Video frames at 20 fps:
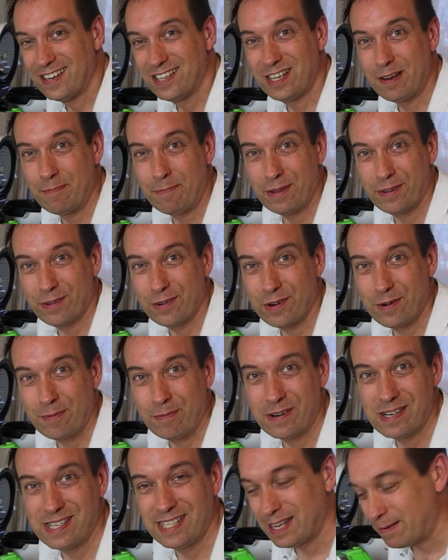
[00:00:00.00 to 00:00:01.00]
Je sais pas trop
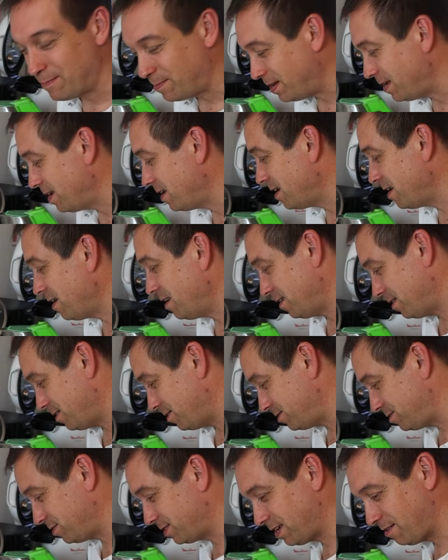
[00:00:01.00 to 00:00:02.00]
comment les appeler.
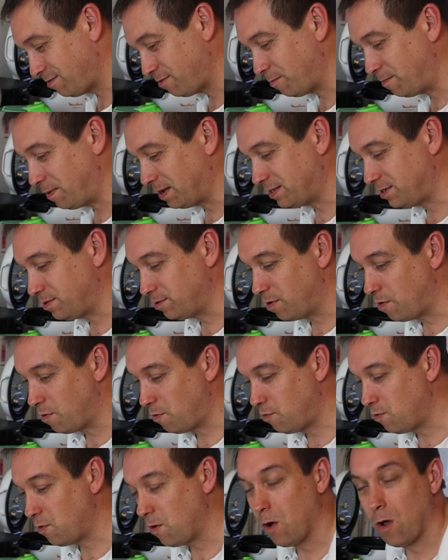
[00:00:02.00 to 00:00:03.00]
En tout cas, ils vont partir au
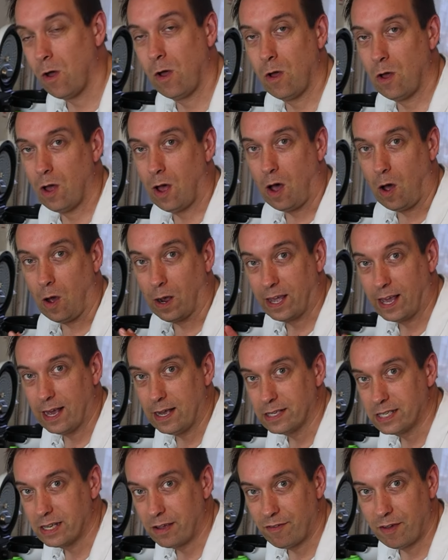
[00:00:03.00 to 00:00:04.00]
four
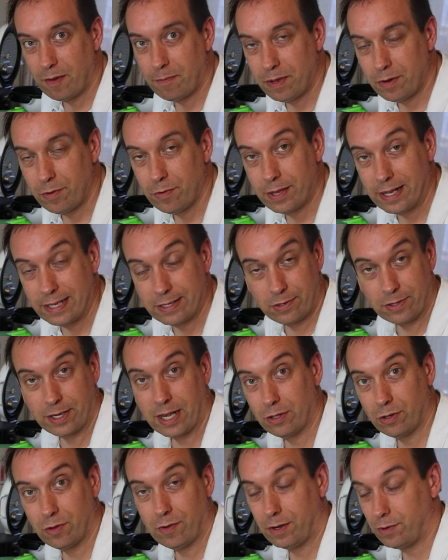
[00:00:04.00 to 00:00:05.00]
15 à 20 minutes à
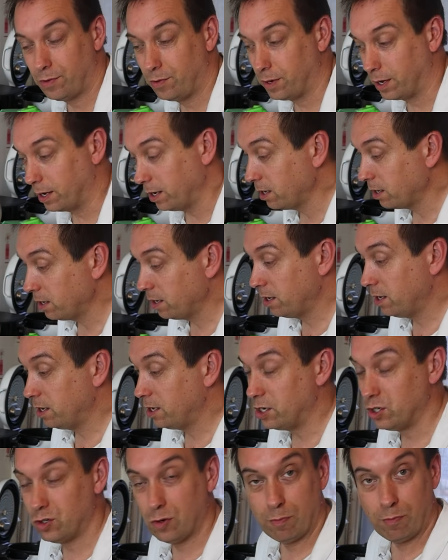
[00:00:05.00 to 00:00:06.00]
180 degrés
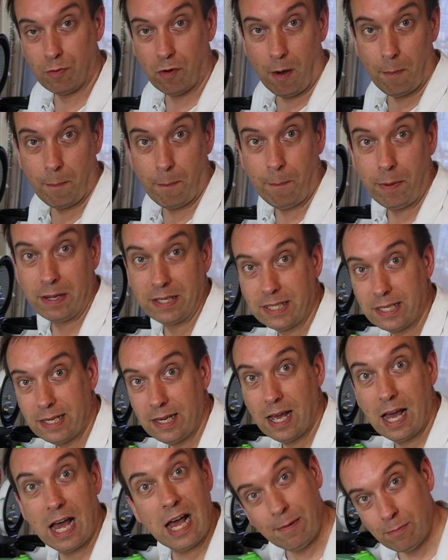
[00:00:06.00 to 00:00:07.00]
et je vais pouvoir
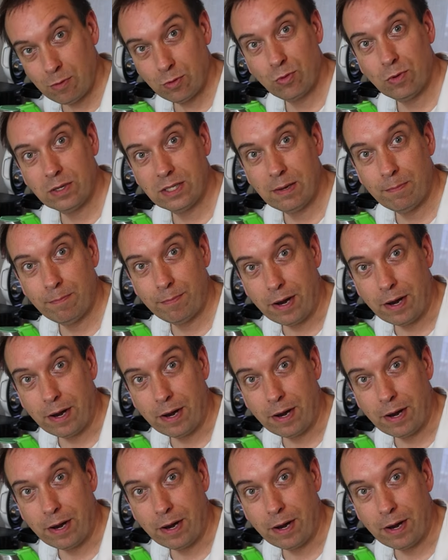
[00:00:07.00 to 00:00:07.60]
passer à mon troisième